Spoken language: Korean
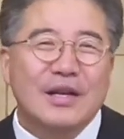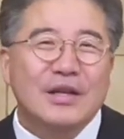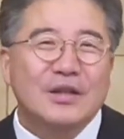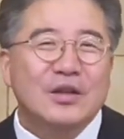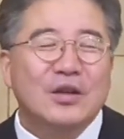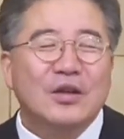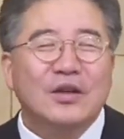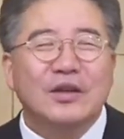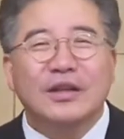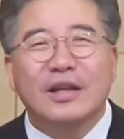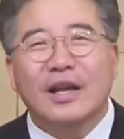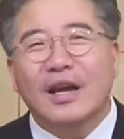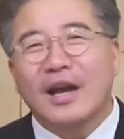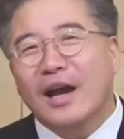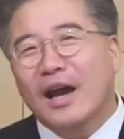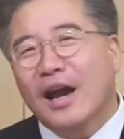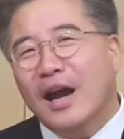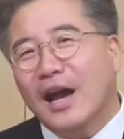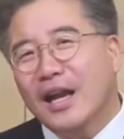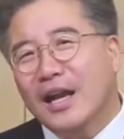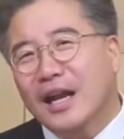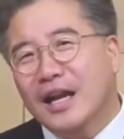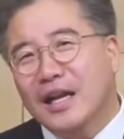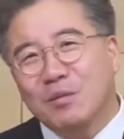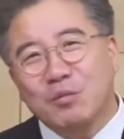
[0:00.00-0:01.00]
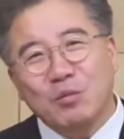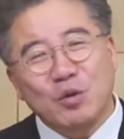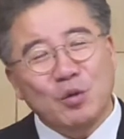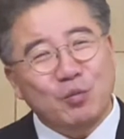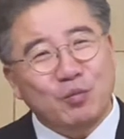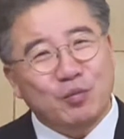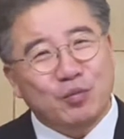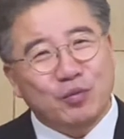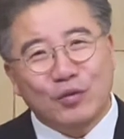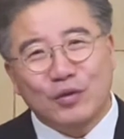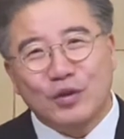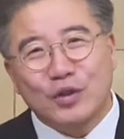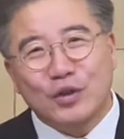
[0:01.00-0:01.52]
저는
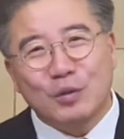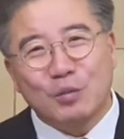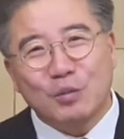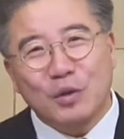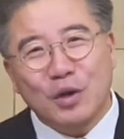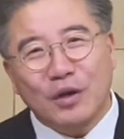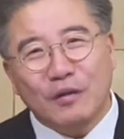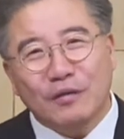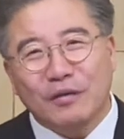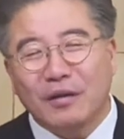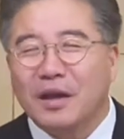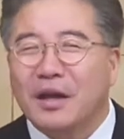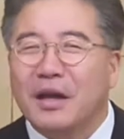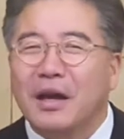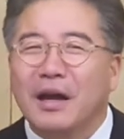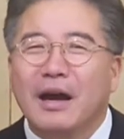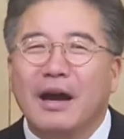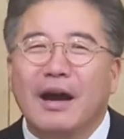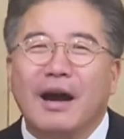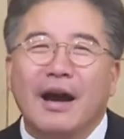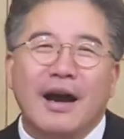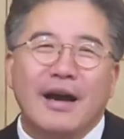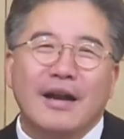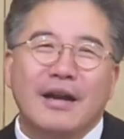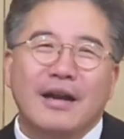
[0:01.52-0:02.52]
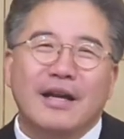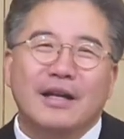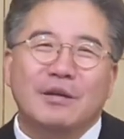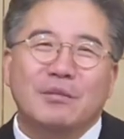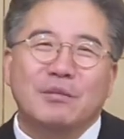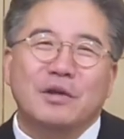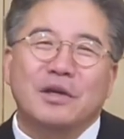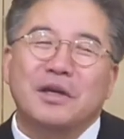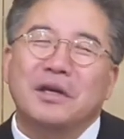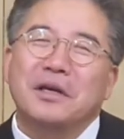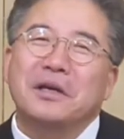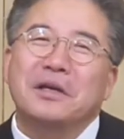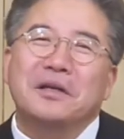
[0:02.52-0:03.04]
하나님이 부르시면
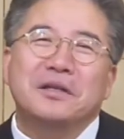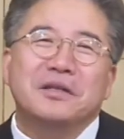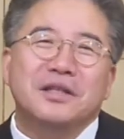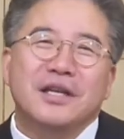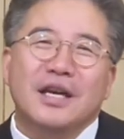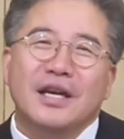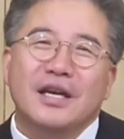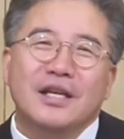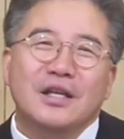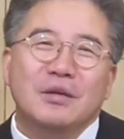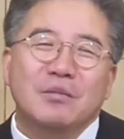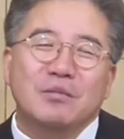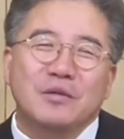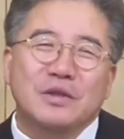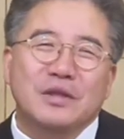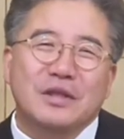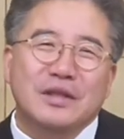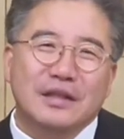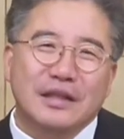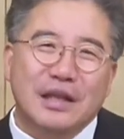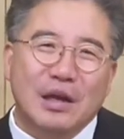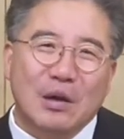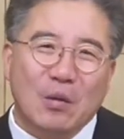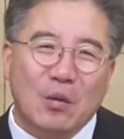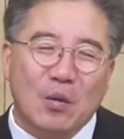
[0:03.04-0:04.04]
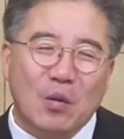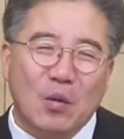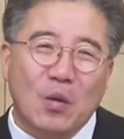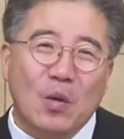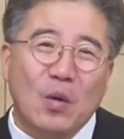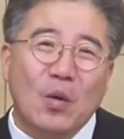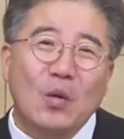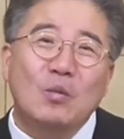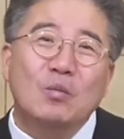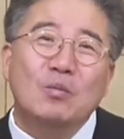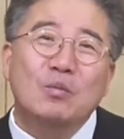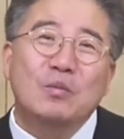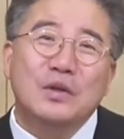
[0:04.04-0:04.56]
하나님이
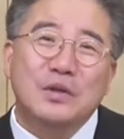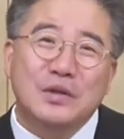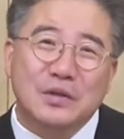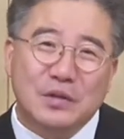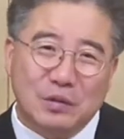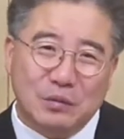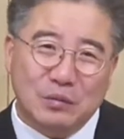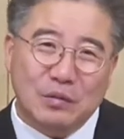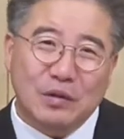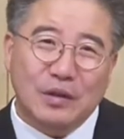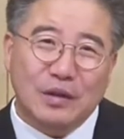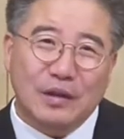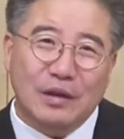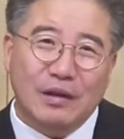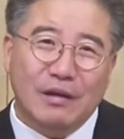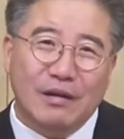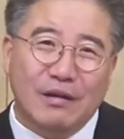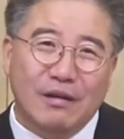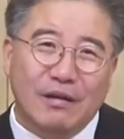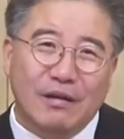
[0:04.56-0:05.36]
책임진다고 믿습니다.